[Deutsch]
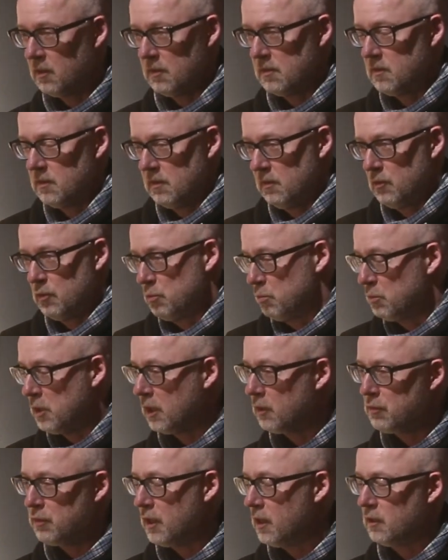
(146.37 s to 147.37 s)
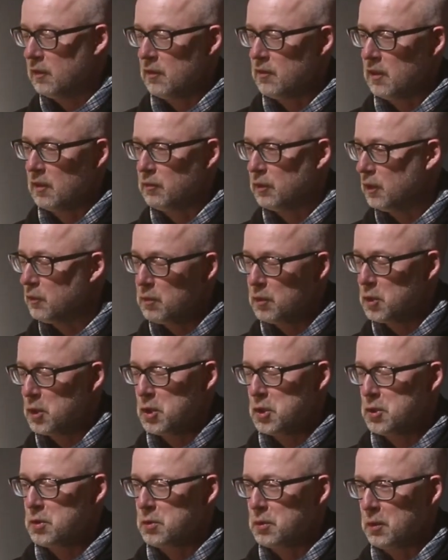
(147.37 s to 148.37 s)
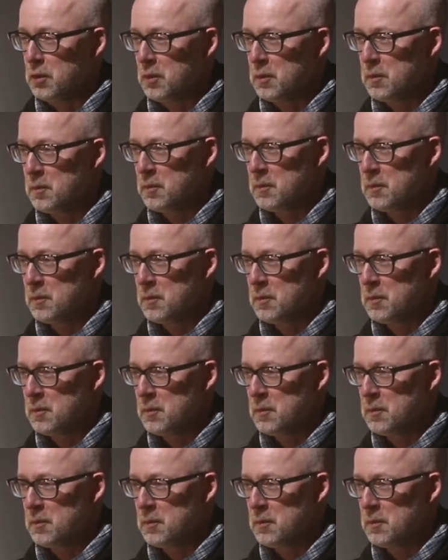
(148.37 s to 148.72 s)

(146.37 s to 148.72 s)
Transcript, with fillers: Es, also mir gefällt das einfach, ich finde das schön.